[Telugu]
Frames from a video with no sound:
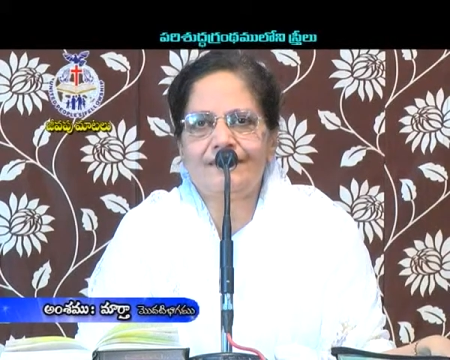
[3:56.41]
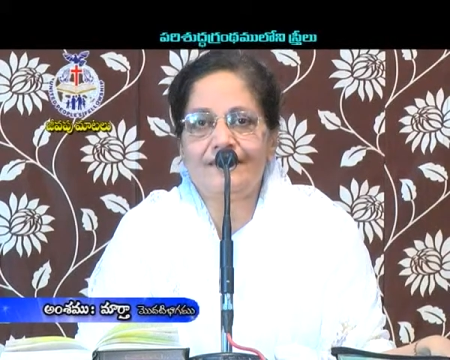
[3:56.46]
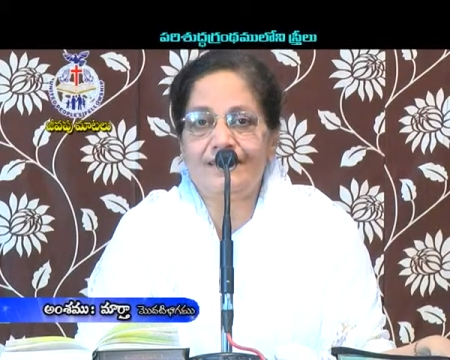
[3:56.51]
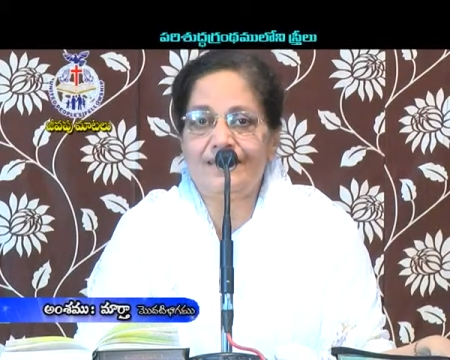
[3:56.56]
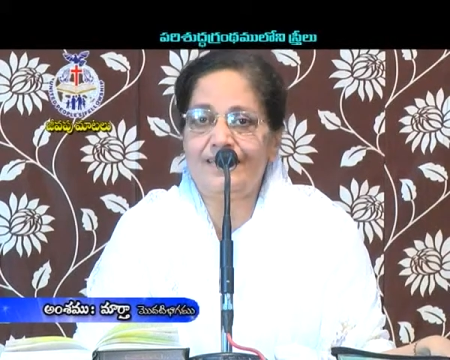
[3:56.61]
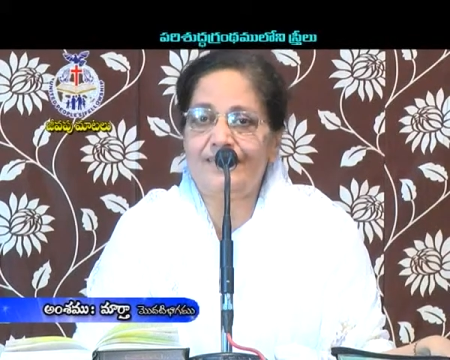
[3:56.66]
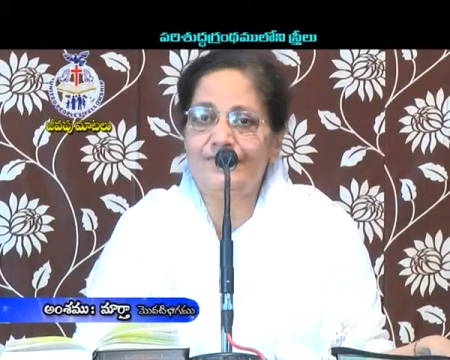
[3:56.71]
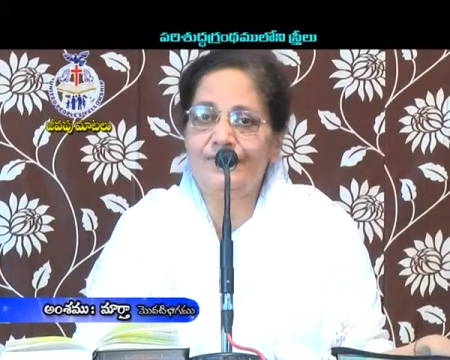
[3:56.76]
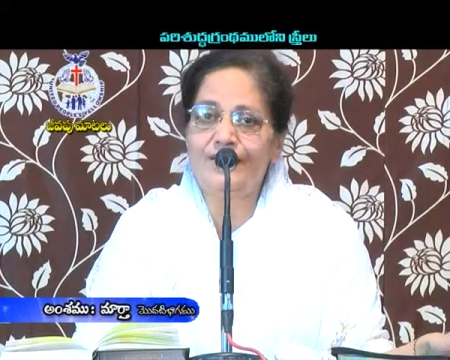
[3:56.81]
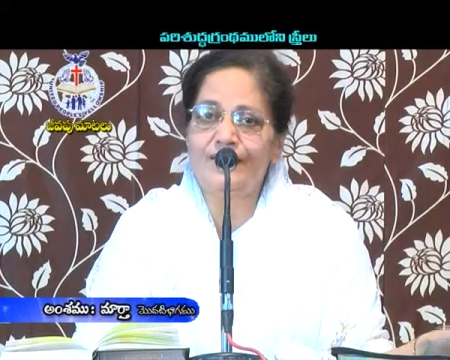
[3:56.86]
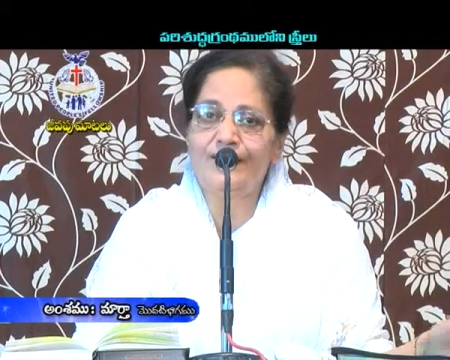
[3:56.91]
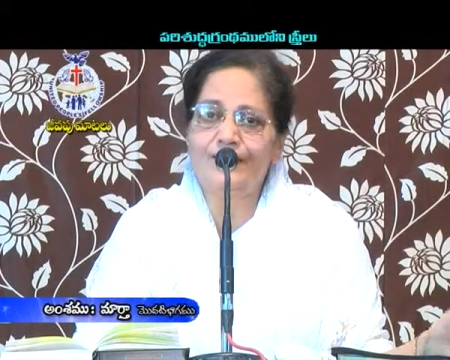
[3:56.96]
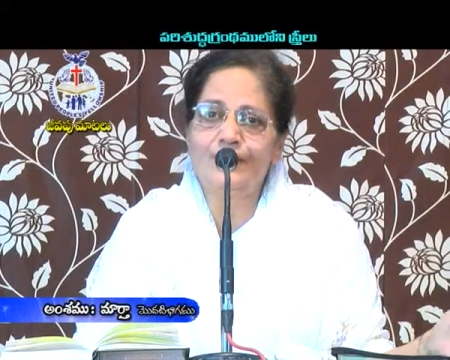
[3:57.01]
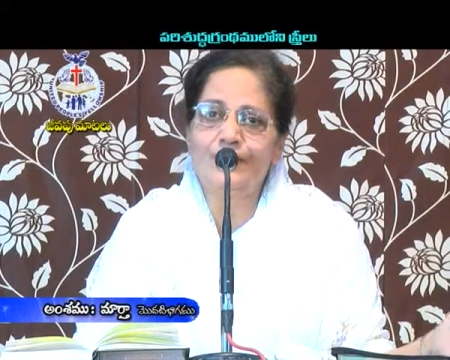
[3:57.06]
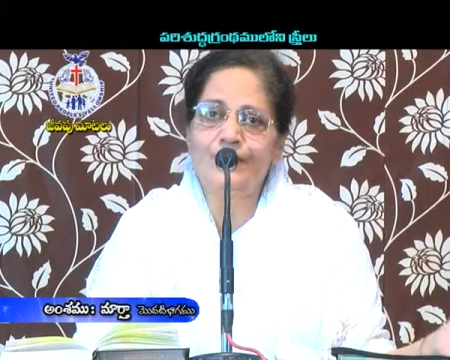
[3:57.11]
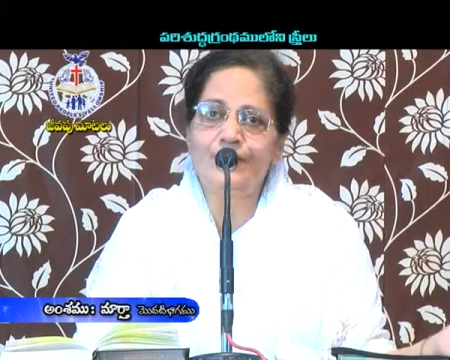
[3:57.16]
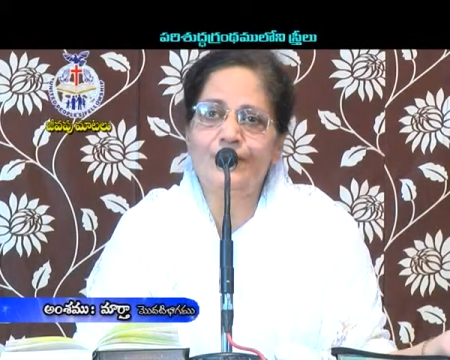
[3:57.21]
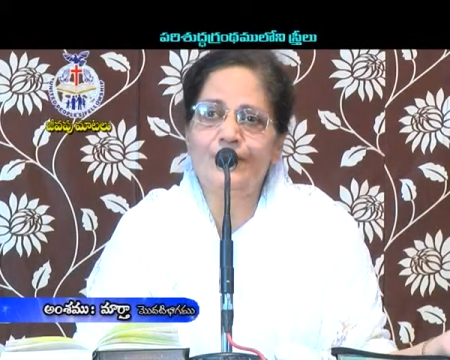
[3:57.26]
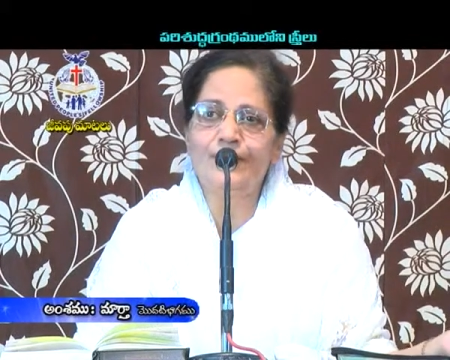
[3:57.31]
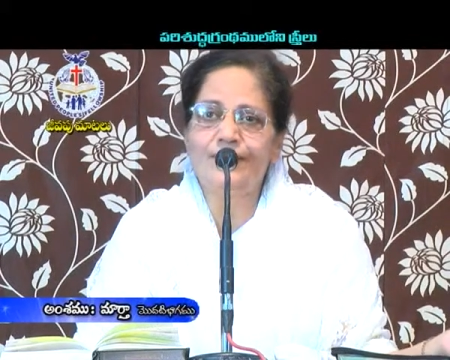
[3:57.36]
ఇంకా ఎవరైనా
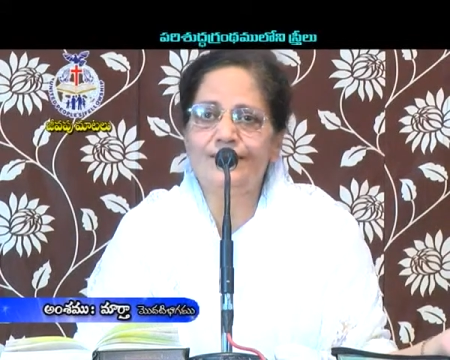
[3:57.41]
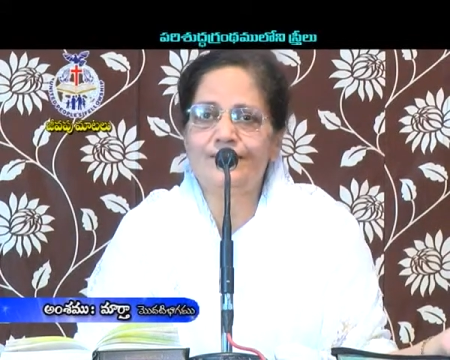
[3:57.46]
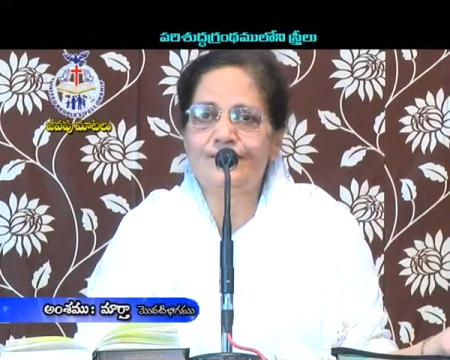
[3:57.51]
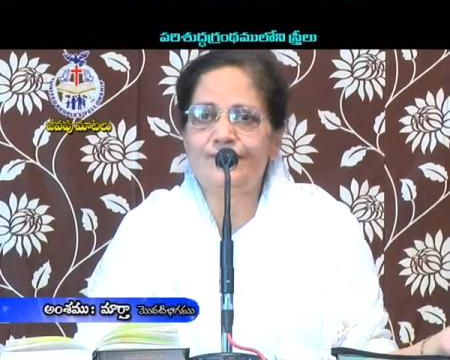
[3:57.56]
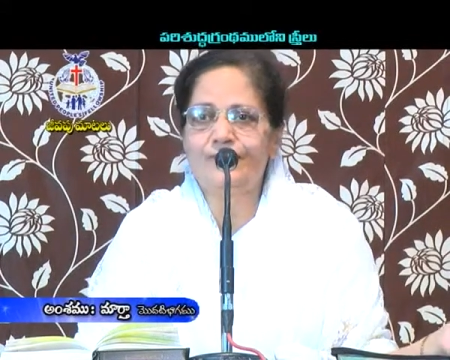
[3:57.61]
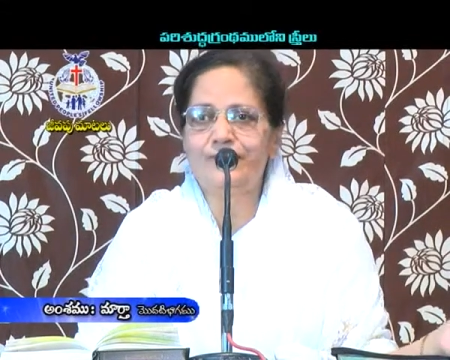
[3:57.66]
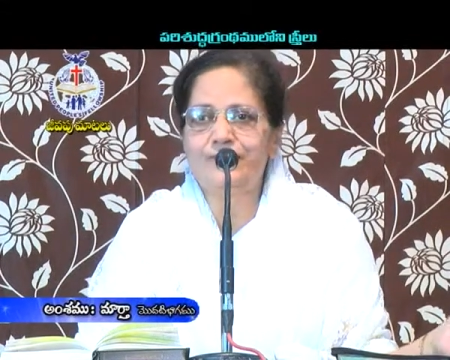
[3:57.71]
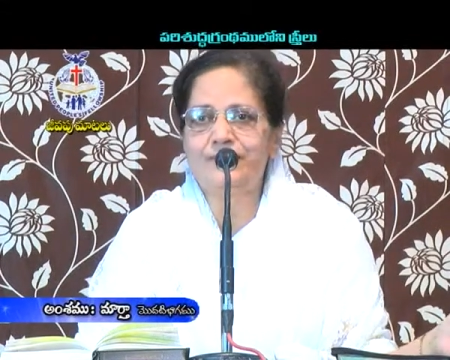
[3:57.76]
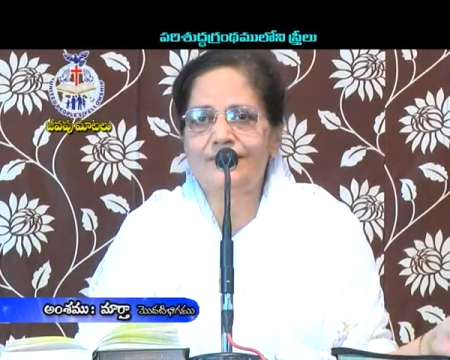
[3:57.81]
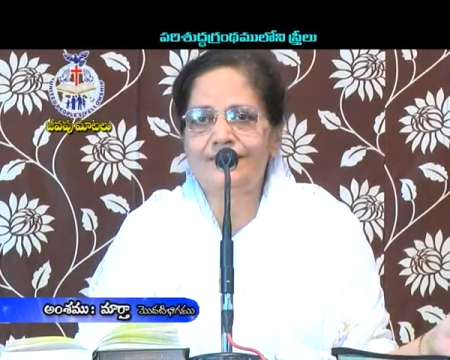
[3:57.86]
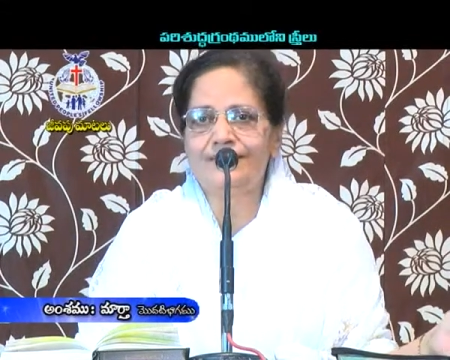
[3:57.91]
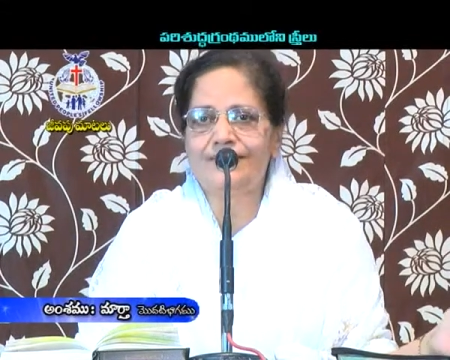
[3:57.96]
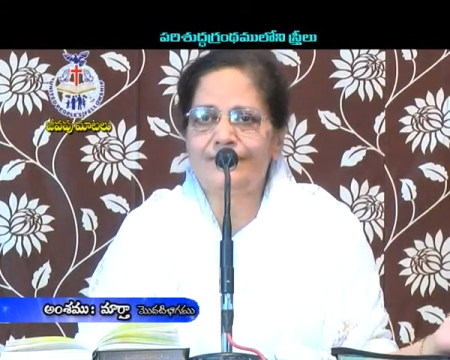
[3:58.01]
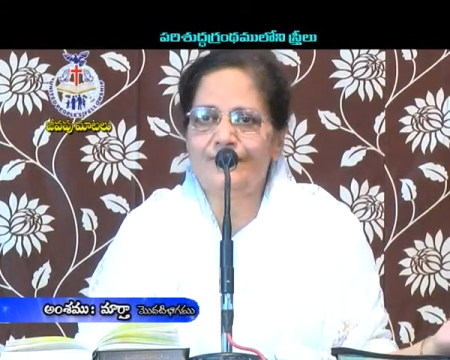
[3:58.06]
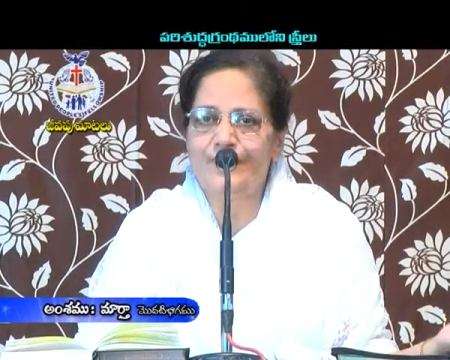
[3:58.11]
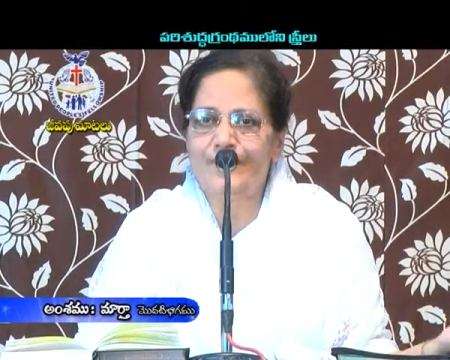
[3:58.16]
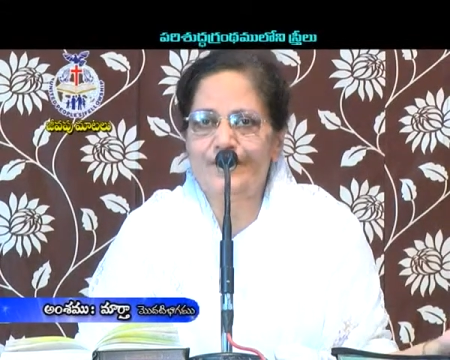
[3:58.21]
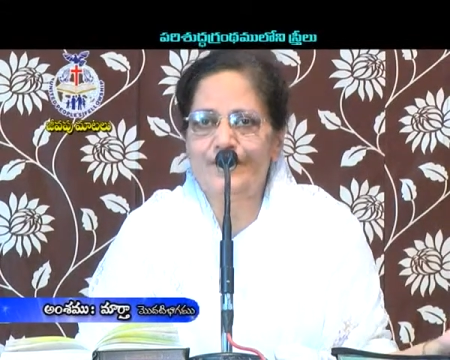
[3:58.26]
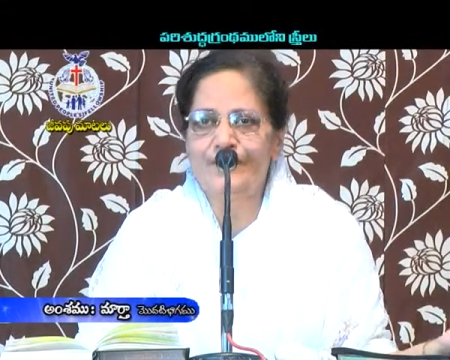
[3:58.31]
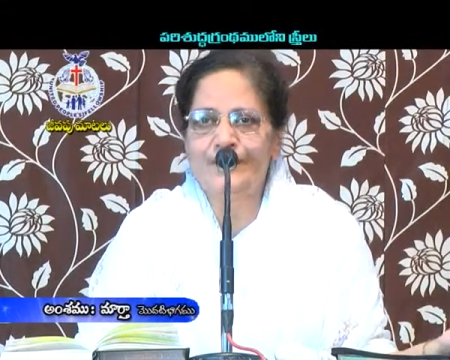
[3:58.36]
రోగులు యేసును వెంబడిస్తే
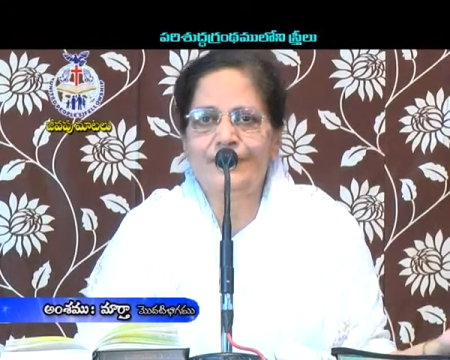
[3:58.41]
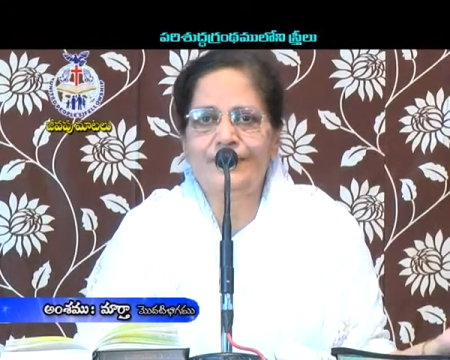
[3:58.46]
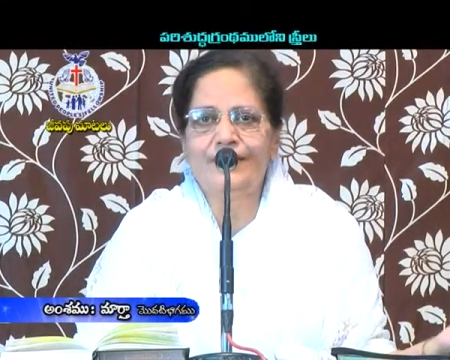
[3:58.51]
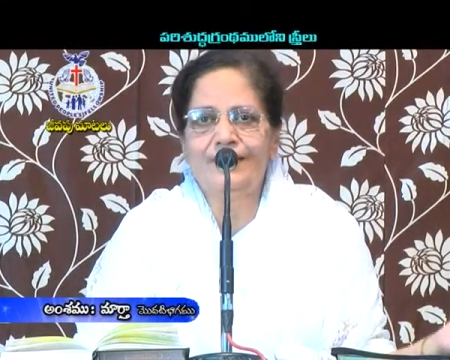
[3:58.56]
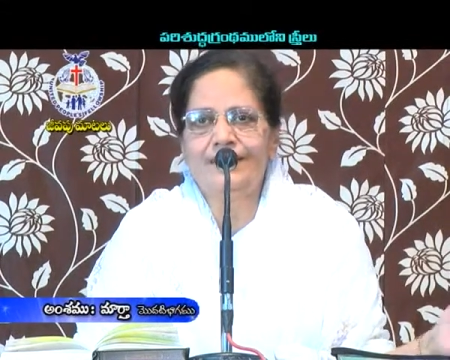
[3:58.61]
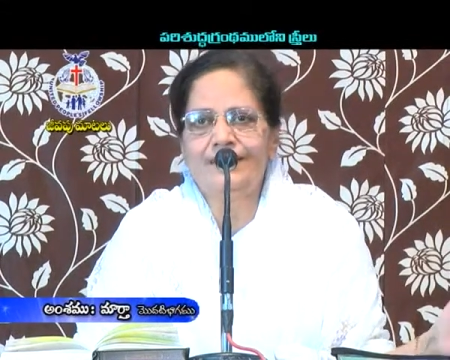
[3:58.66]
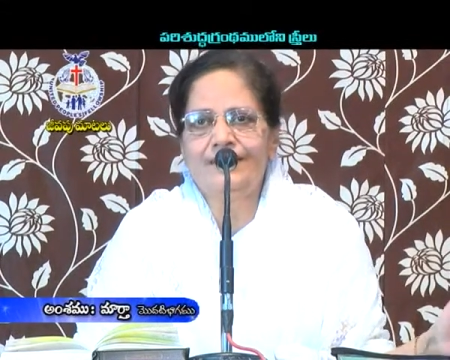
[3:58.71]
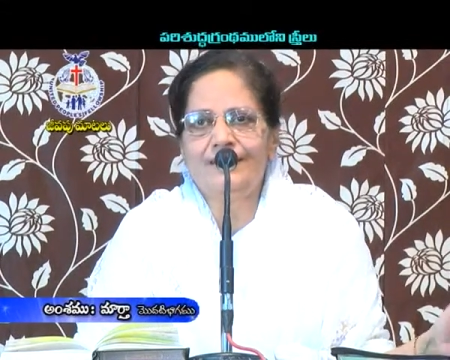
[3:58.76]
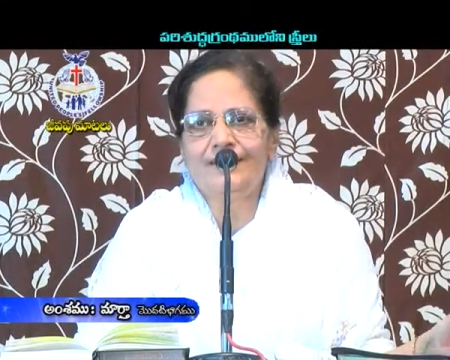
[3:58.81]
వారిని కూడా